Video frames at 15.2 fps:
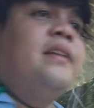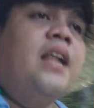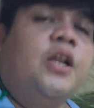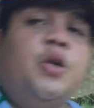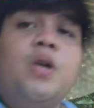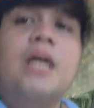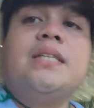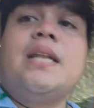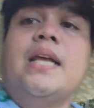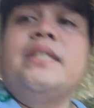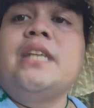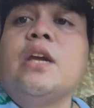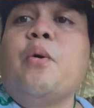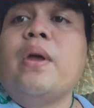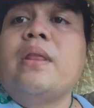dahil doon na sila
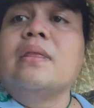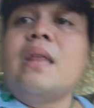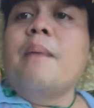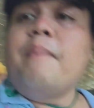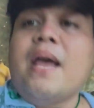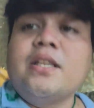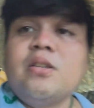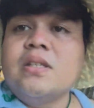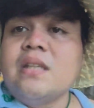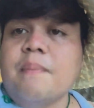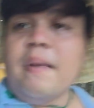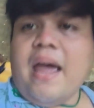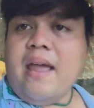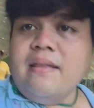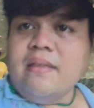50 pesos
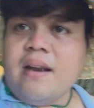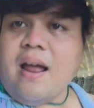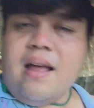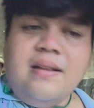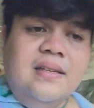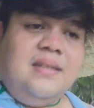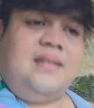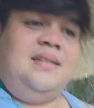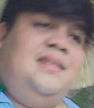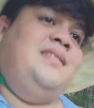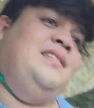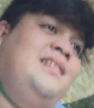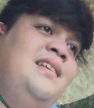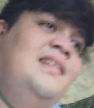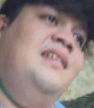na pa-entrance
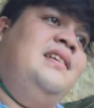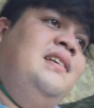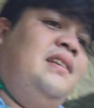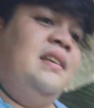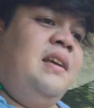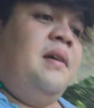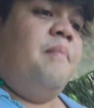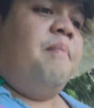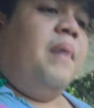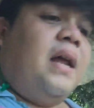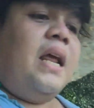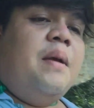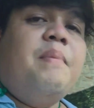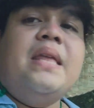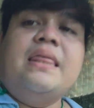
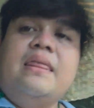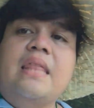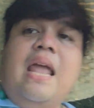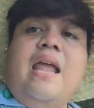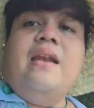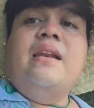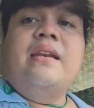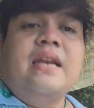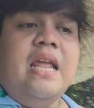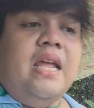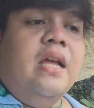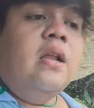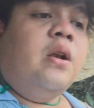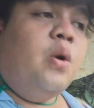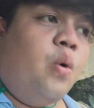para i-maintain
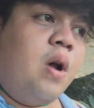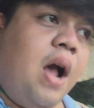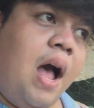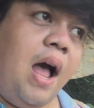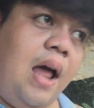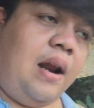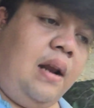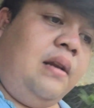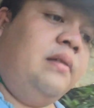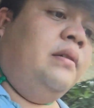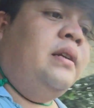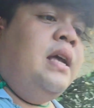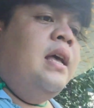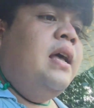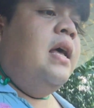ning lugar
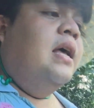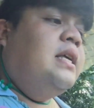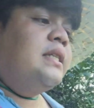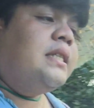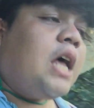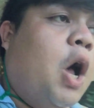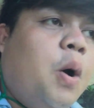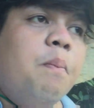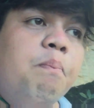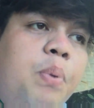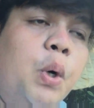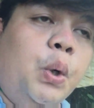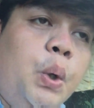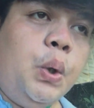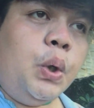sa
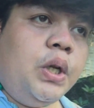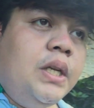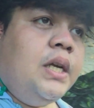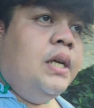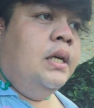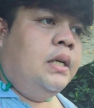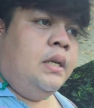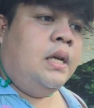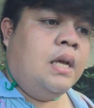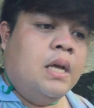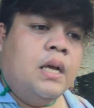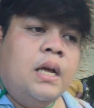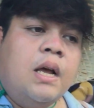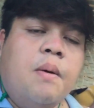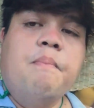buod
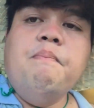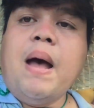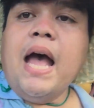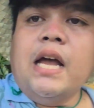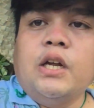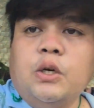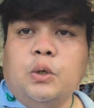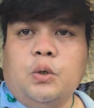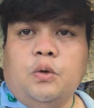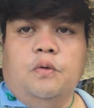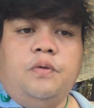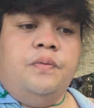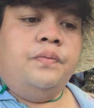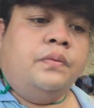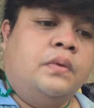mangrove